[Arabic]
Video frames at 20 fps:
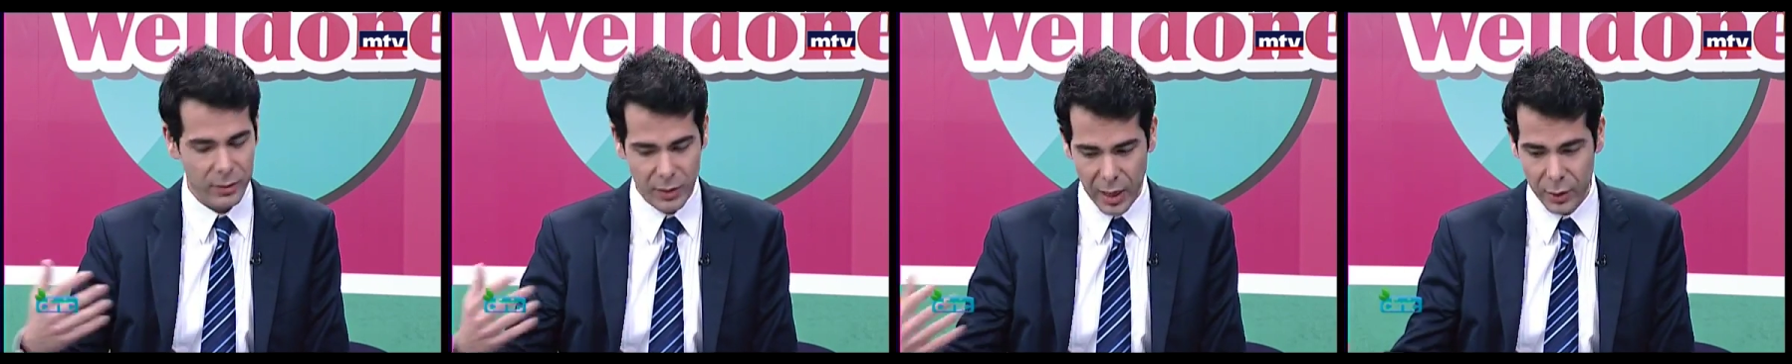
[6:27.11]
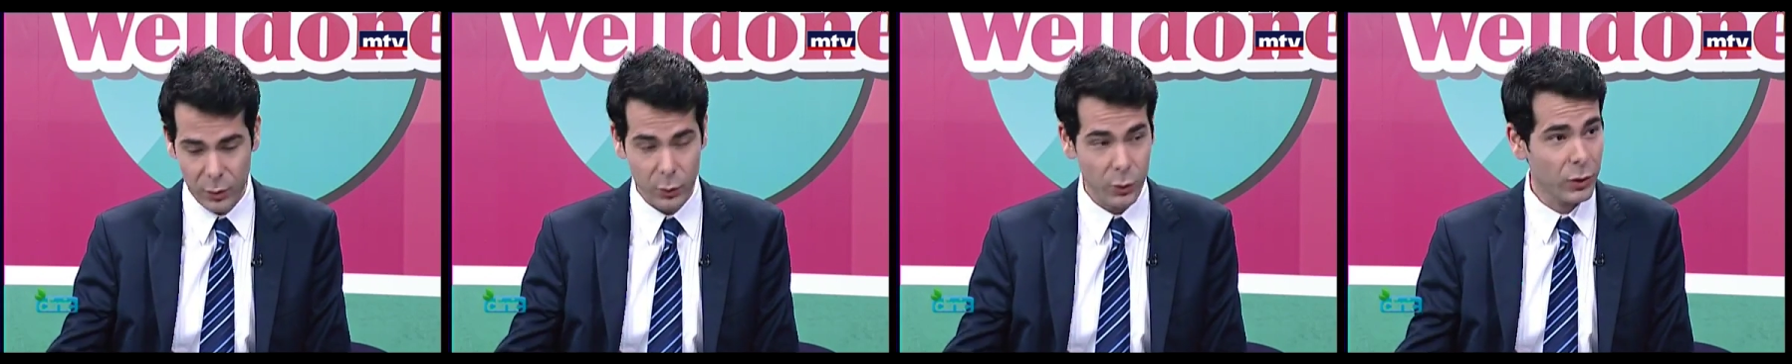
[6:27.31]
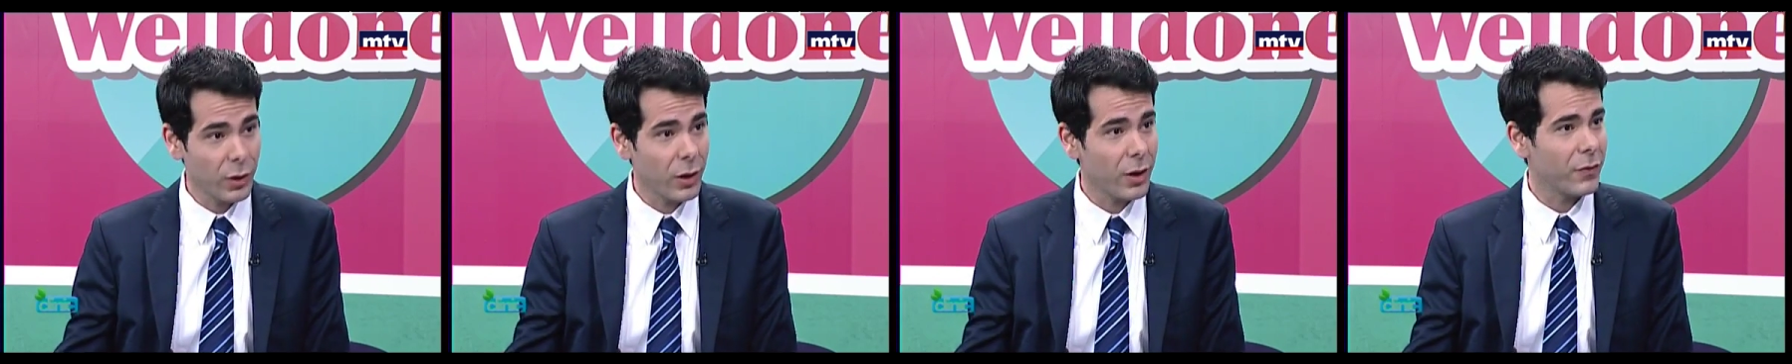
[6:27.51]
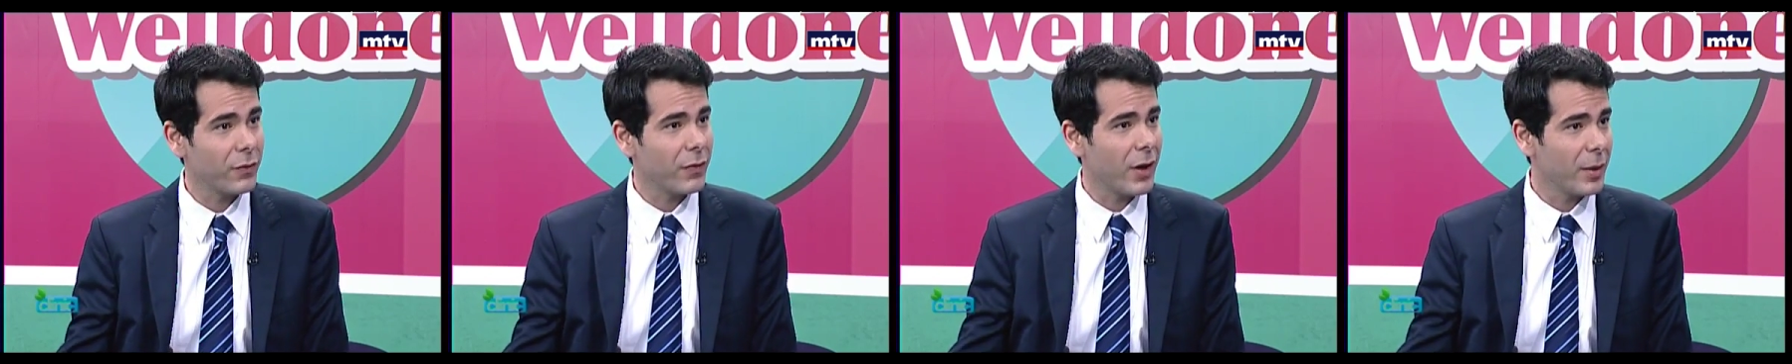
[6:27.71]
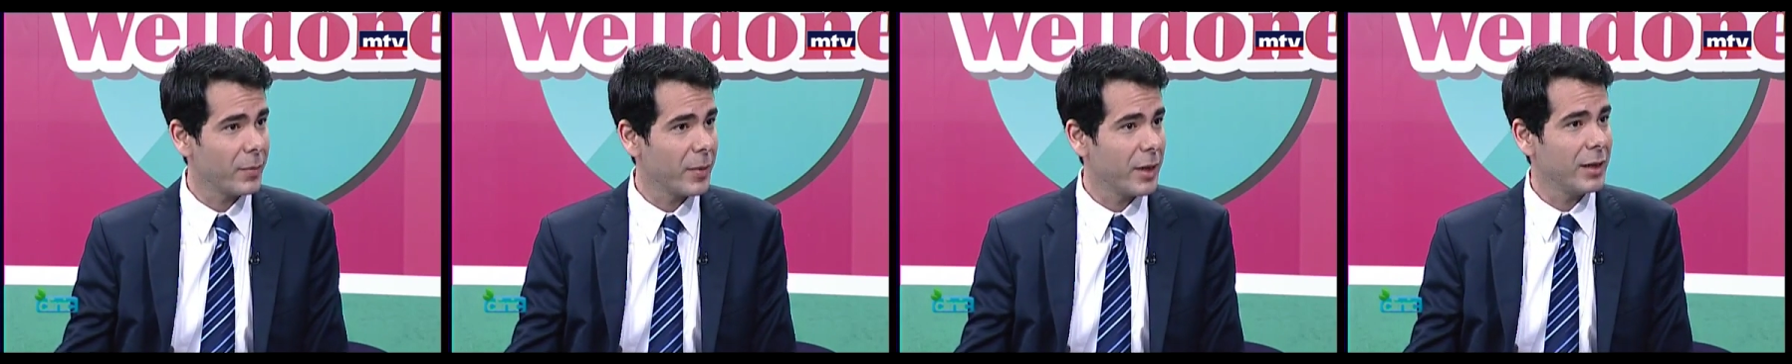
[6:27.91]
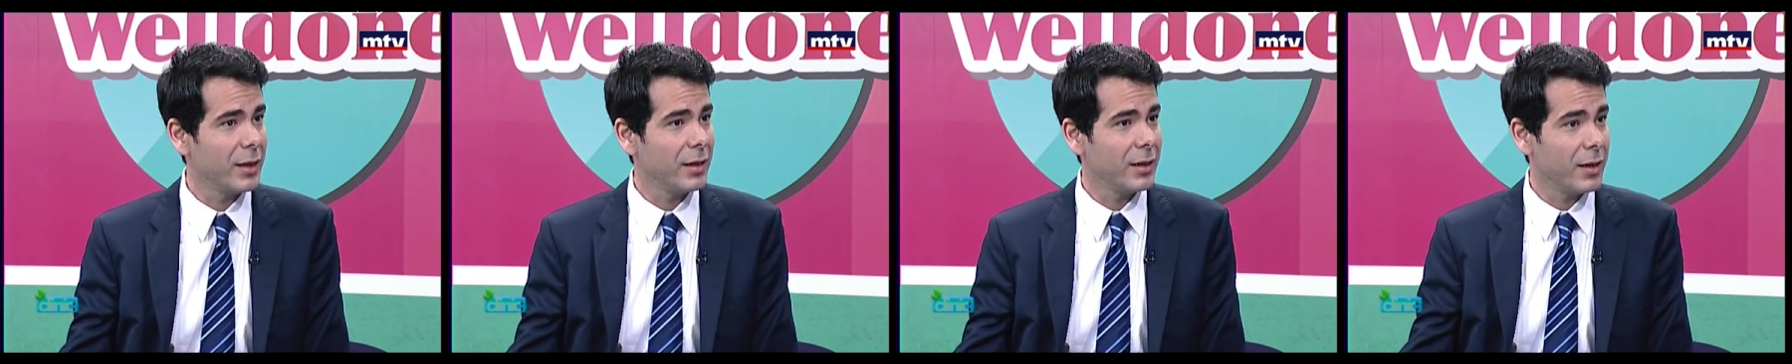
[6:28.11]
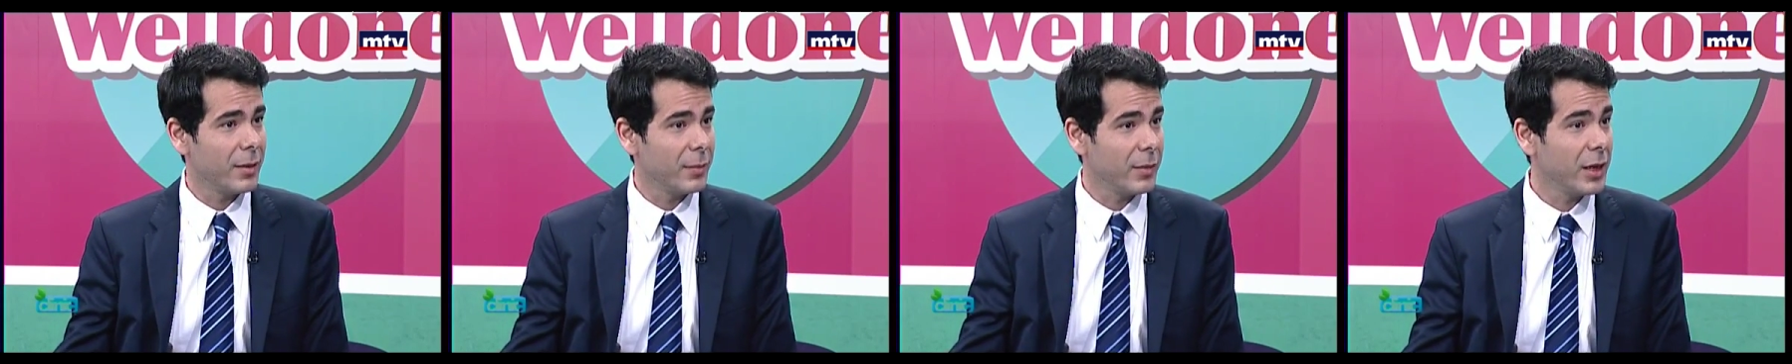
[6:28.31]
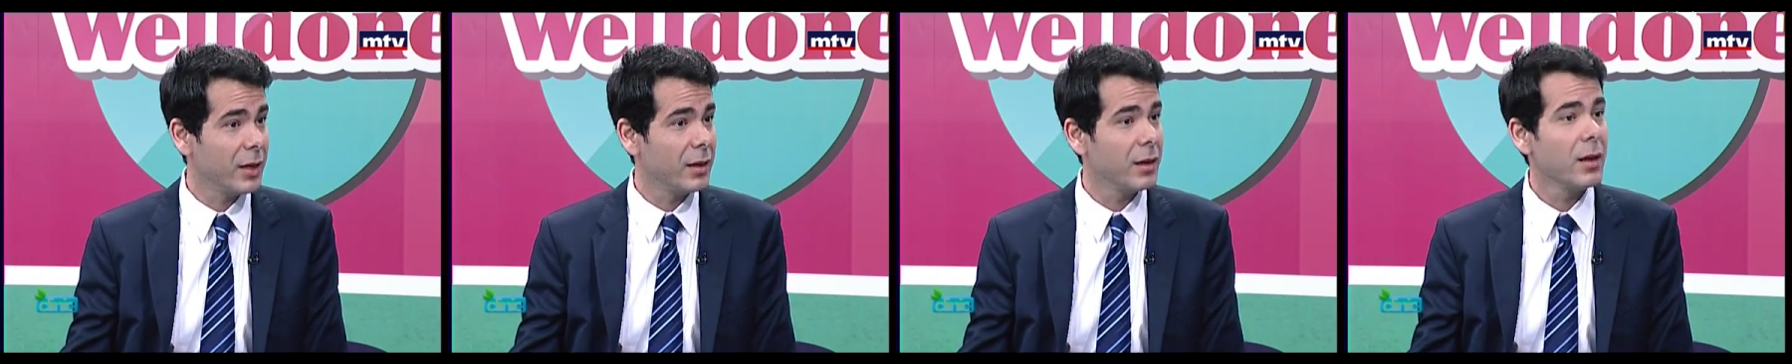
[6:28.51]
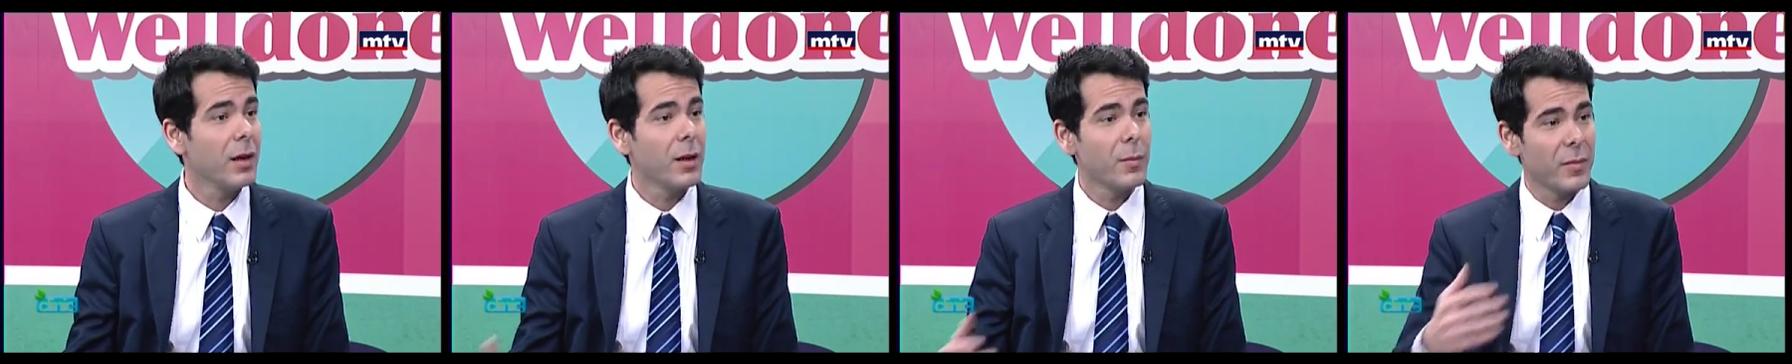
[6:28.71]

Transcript: عنده ضعف على ميل اليمين